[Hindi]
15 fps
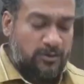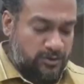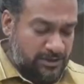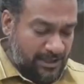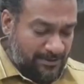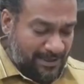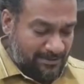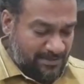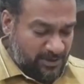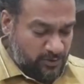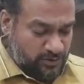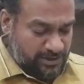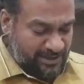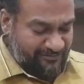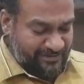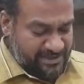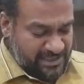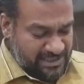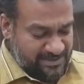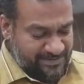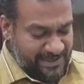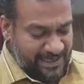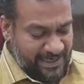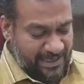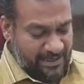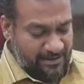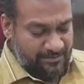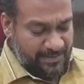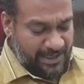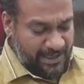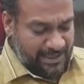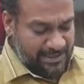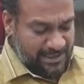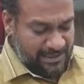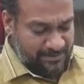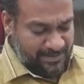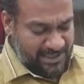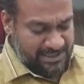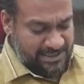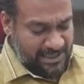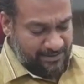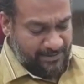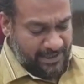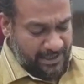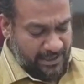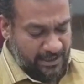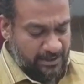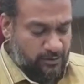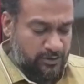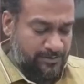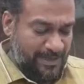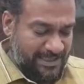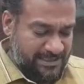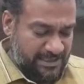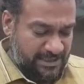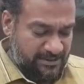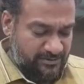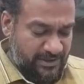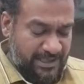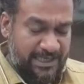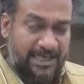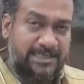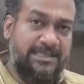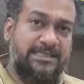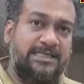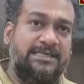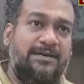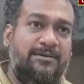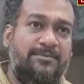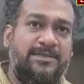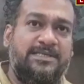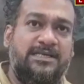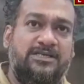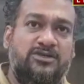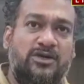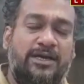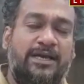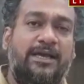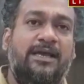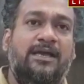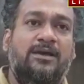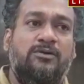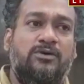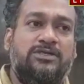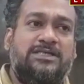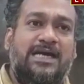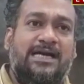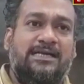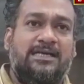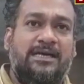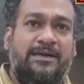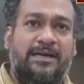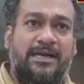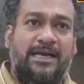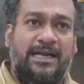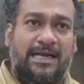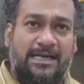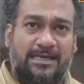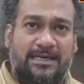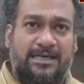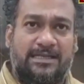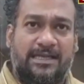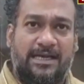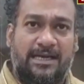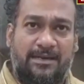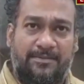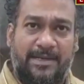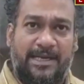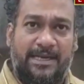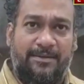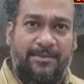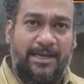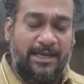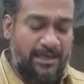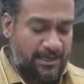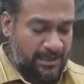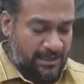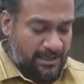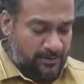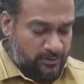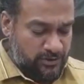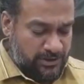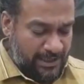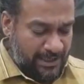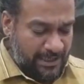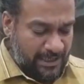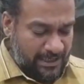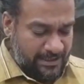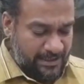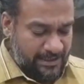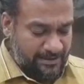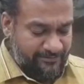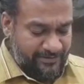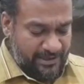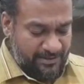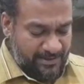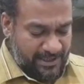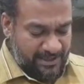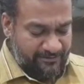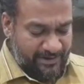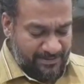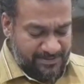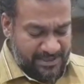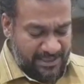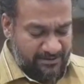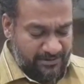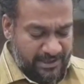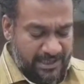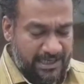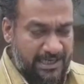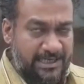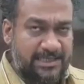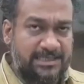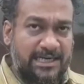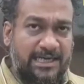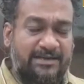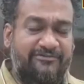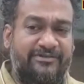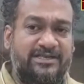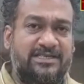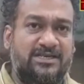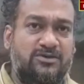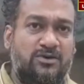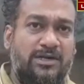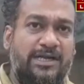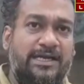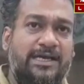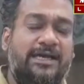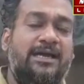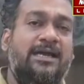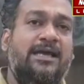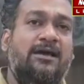उसके बाद में दूसरे फीचर्स भी है बाकायदा नमाज टाइमिंग है कुछ मैसेजेस वगैरह जैसे जामा मस्जिद जो है वो चांद के ऐलान करती है हर महीने में उसका ऐलान है फिर हमारे वेबसाइट वगैरह ये सारी फीचर को लेके